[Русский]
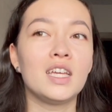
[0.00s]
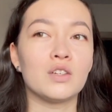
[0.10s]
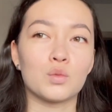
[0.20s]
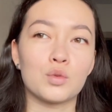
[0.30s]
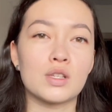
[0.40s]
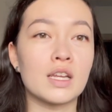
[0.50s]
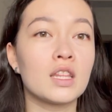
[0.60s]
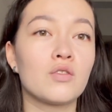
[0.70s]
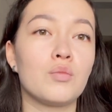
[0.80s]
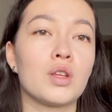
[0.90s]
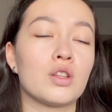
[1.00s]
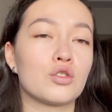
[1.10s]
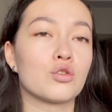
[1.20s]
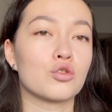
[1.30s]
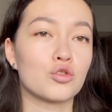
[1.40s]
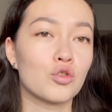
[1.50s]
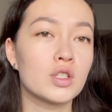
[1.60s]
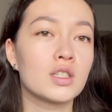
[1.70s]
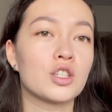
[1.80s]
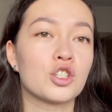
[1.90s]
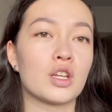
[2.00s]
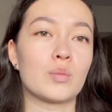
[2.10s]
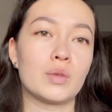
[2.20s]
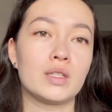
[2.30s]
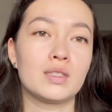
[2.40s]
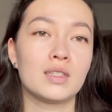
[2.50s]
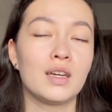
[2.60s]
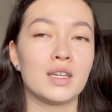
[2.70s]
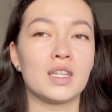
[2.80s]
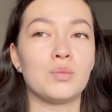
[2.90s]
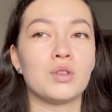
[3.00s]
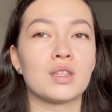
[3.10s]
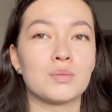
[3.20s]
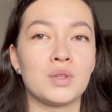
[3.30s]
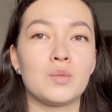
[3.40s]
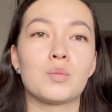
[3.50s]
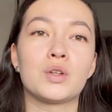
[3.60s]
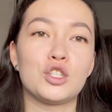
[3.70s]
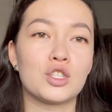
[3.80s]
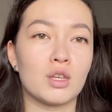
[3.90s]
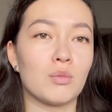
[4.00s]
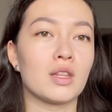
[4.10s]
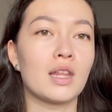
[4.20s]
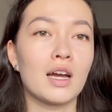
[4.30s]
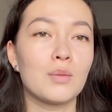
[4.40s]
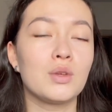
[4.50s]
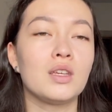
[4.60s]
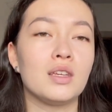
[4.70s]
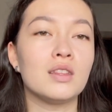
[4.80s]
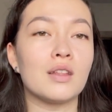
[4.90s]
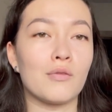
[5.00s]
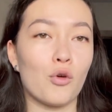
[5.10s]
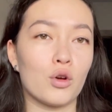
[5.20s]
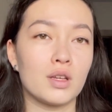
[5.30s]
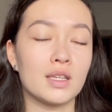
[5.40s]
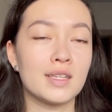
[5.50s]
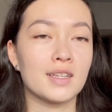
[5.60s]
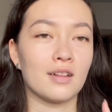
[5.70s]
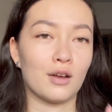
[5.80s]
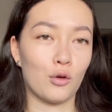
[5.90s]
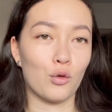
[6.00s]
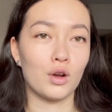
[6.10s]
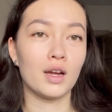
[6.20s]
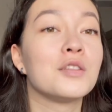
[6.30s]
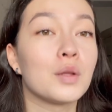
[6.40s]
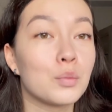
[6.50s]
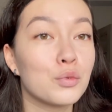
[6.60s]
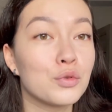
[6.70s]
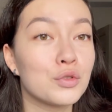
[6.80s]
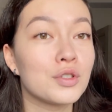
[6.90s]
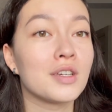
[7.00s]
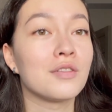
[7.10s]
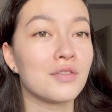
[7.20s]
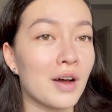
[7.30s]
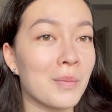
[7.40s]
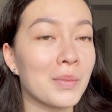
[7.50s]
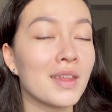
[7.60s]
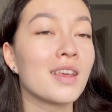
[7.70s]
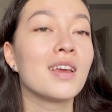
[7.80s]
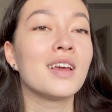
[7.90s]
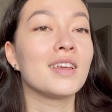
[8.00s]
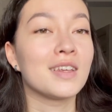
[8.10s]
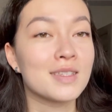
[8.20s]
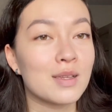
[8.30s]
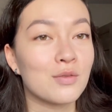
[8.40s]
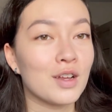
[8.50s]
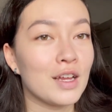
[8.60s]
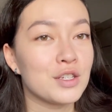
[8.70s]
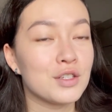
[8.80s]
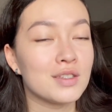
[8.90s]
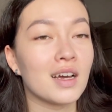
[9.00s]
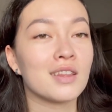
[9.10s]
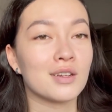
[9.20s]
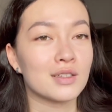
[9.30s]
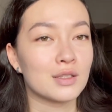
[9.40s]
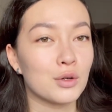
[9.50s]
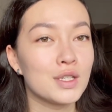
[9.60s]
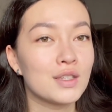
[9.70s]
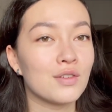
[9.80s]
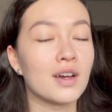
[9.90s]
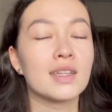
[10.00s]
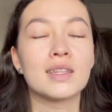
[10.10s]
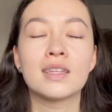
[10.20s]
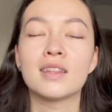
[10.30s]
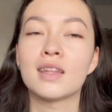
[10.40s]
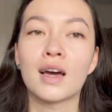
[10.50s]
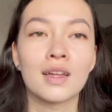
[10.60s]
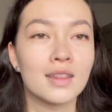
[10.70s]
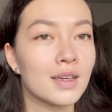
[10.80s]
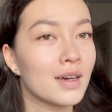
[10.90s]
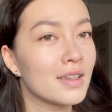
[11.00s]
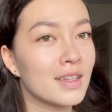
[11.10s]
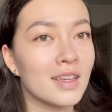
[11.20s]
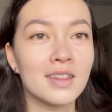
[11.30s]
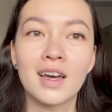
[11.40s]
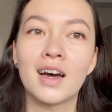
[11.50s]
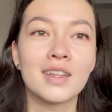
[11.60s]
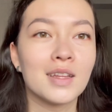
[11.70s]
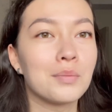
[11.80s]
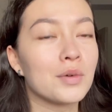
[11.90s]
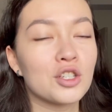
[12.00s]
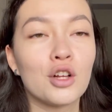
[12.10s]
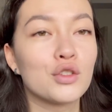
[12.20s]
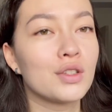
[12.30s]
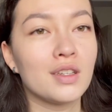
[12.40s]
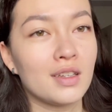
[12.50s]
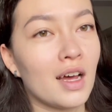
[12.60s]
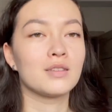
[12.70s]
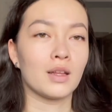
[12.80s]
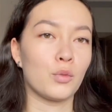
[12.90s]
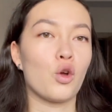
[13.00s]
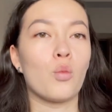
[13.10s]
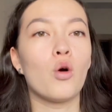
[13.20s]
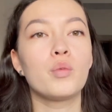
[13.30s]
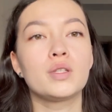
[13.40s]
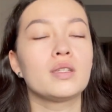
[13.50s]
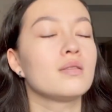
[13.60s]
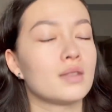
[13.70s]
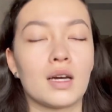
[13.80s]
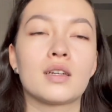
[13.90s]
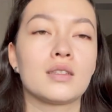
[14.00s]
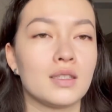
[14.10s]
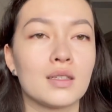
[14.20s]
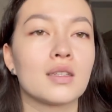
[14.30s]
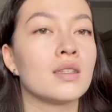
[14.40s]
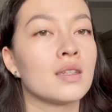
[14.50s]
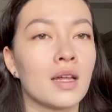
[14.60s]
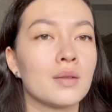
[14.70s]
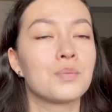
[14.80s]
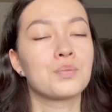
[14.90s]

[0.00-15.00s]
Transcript: и вот после этого меня начало жестко штормить именно моими паническими атаками и тревогой из-за алкоголя. На будущее вам. Если вы лечитесь от расстройства, не надо, не надо, пожалуйста, не надо. На моем опыте так делать не надо.